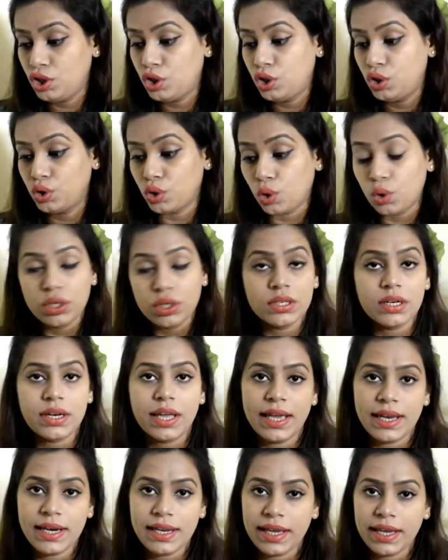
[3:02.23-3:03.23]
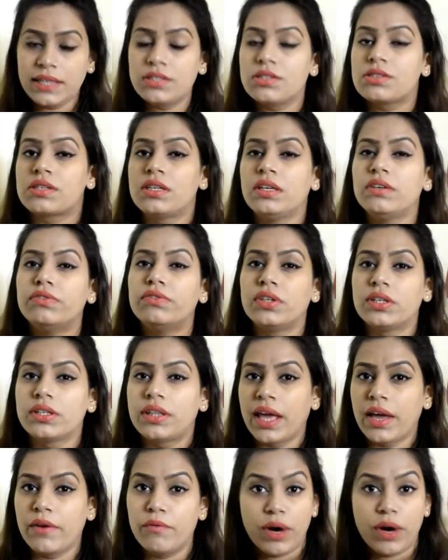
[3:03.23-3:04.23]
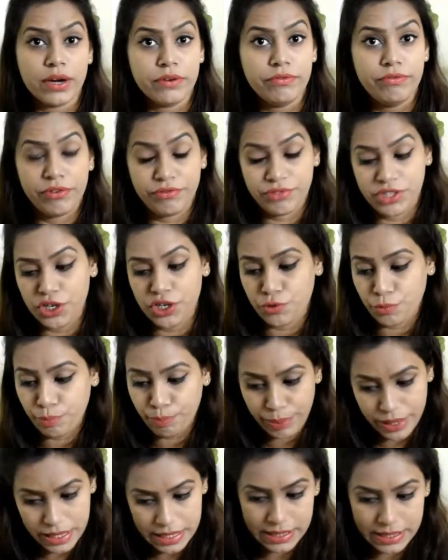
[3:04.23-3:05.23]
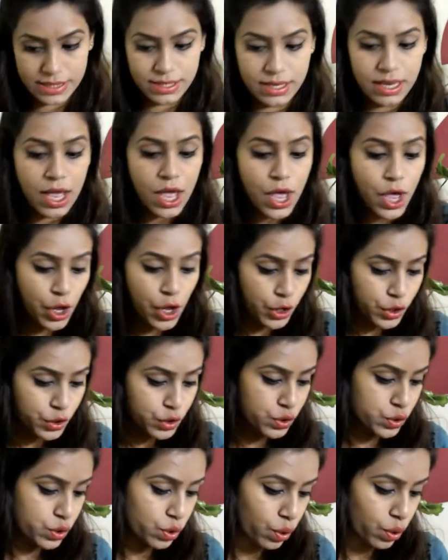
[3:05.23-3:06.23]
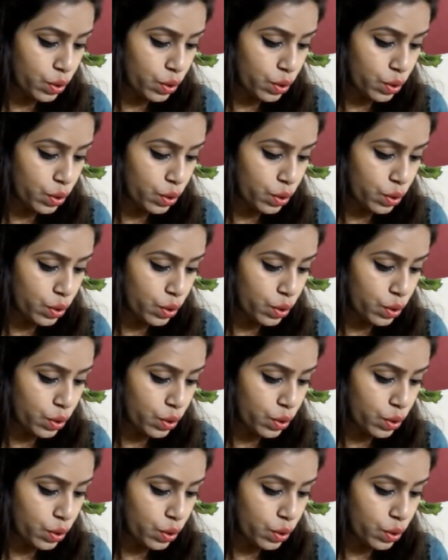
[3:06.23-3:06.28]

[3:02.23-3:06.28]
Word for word: टोनर के लिए जिसकी वर्थ है वन फिफ्टी रुपीज़ सो